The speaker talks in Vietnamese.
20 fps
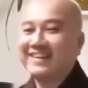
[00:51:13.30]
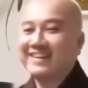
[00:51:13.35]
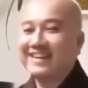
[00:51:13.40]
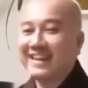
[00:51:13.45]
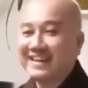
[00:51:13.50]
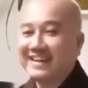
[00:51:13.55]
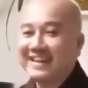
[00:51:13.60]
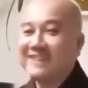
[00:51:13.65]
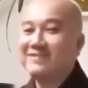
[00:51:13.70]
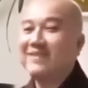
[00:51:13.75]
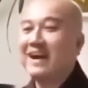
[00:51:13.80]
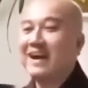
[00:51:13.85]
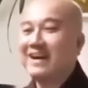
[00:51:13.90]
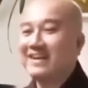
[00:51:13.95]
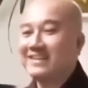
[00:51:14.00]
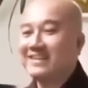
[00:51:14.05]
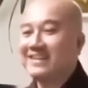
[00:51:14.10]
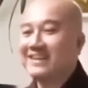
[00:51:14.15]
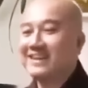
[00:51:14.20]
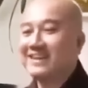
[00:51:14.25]
Lấy cái bằng nữa thầy. Lấy cái
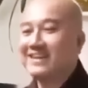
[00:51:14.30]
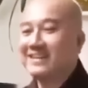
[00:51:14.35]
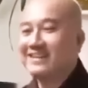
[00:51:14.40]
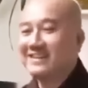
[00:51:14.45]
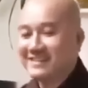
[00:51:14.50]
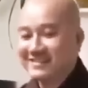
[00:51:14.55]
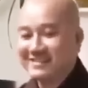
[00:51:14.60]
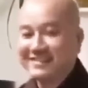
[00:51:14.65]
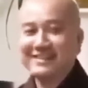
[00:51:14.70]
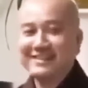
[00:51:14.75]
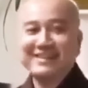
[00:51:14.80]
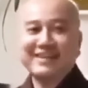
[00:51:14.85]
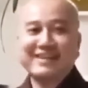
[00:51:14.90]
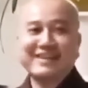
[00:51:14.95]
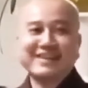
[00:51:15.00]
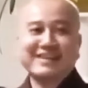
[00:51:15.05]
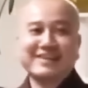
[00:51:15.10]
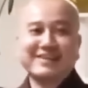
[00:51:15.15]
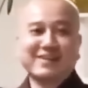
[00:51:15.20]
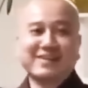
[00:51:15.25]
bằng nữa hả?
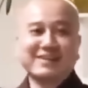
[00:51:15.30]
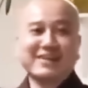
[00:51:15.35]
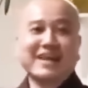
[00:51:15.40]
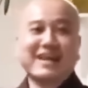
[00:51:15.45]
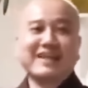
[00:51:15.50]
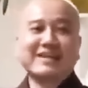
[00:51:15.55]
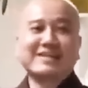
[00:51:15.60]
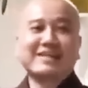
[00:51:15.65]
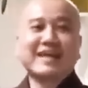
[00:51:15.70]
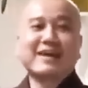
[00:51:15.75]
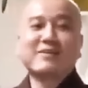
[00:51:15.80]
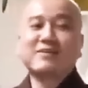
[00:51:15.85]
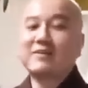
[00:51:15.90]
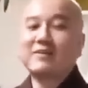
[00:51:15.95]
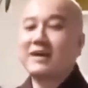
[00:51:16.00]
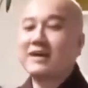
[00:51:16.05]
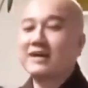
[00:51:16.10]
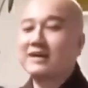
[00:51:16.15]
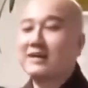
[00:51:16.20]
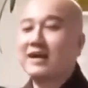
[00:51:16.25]
Rồi về treo
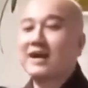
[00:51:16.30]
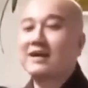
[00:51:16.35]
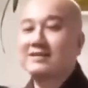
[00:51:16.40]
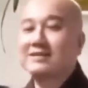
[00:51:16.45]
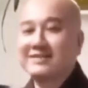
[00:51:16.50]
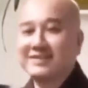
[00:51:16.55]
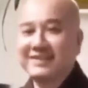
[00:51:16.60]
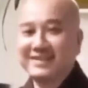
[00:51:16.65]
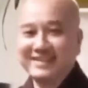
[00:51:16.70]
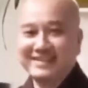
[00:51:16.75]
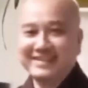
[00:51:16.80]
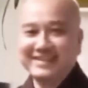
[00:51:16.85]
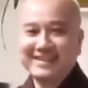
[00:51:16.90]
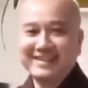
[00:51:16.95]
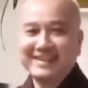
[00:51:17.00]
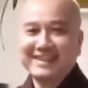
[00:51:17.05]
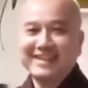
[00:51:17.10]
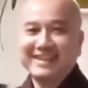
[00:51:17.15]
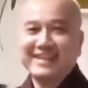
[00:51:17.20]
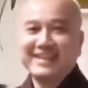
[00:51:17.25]
hay là cất.
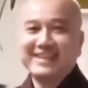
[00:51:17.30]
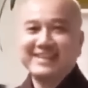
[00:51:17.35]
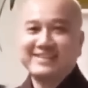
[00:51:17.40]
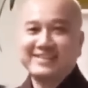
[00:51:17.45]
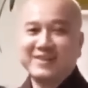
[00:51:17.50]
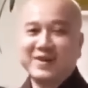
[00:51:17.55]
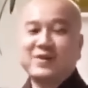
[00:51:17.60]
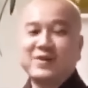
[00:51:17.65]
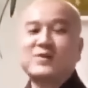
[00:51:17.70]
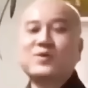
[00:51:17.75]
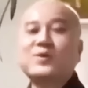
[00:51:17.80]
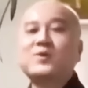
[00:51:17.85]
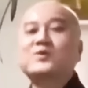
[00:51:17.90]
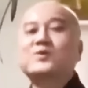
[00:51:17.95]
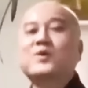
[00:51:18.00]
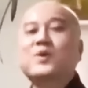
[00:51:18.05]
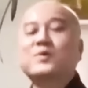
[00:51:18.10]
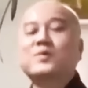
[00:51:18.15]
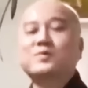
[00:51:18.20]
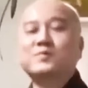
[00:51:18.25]
Rồi cuối
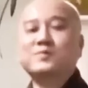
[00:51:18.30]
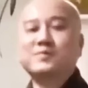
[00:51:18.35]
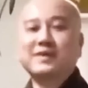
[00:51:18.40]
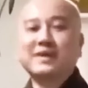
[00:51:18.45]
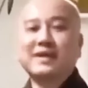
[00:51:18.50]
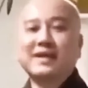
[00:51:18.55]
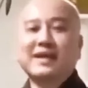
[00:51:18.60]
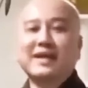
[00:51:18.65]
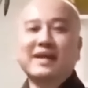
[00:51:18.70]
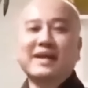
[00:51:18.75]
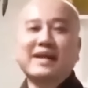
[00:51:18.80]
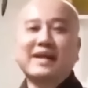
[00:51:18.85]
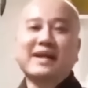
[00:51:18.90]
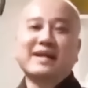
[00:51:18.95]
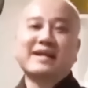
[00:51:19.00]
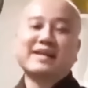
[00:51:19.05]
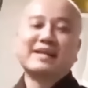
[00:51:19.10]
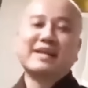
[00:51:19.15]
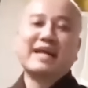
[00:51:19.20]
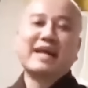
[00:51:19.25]
cùng
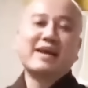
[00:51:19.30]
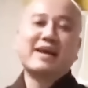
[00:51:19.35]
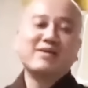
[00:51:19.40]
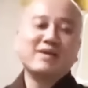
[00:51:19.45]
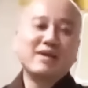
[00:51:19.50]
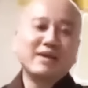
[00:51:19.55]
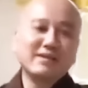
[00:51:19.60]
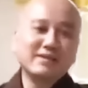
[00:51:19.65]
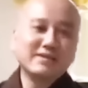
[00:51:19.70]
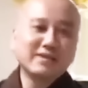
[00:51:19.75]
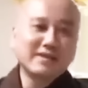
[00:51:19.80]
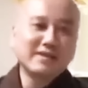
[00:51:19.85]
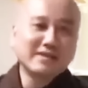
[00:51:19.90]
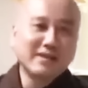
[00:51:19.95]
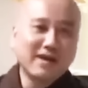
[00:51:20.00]
leo lên tới